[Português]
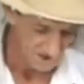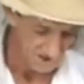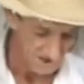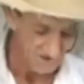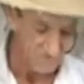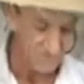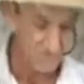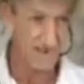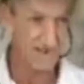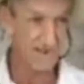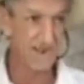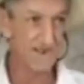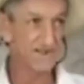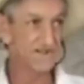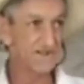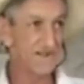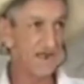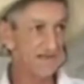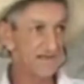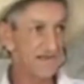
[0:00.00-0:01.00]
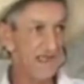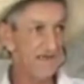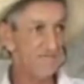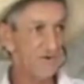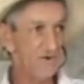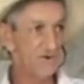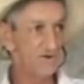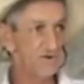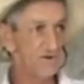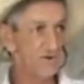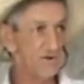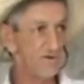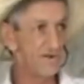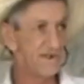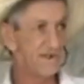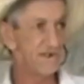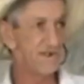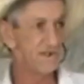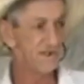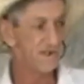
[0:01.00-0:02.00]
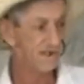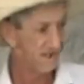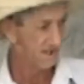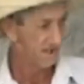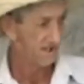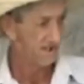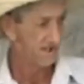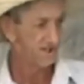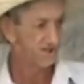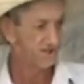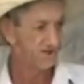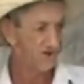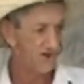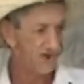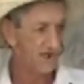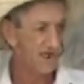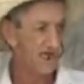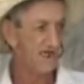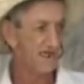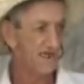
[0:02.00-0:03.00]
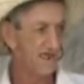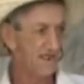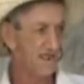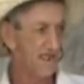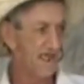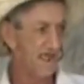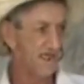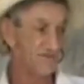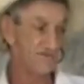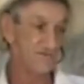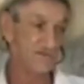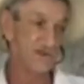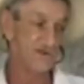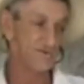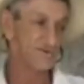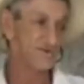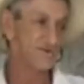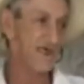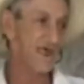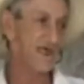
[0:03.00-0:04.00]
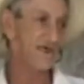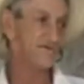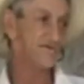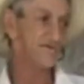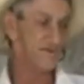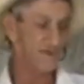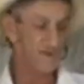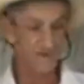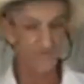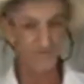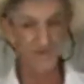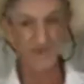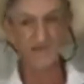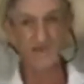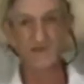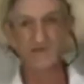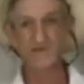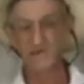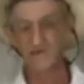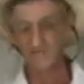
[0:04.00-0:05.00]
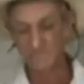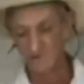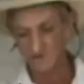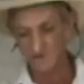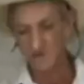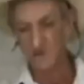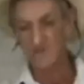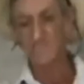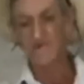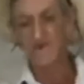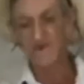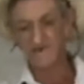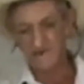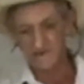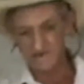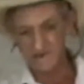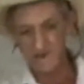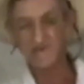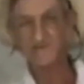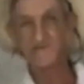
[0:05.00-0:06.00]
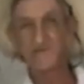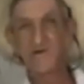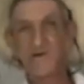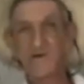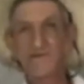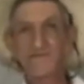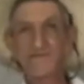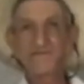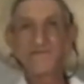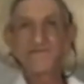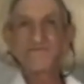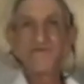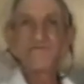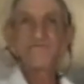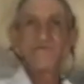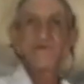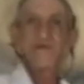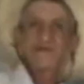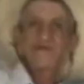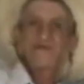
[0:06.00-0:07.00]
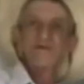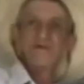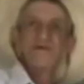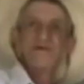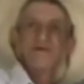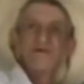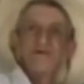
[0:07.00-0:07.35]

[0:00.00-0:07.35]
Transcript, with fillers: Vender santo é muito ruim. E trocar de né não deu certo, e vender girmão só presta se a sogra não tiver perto.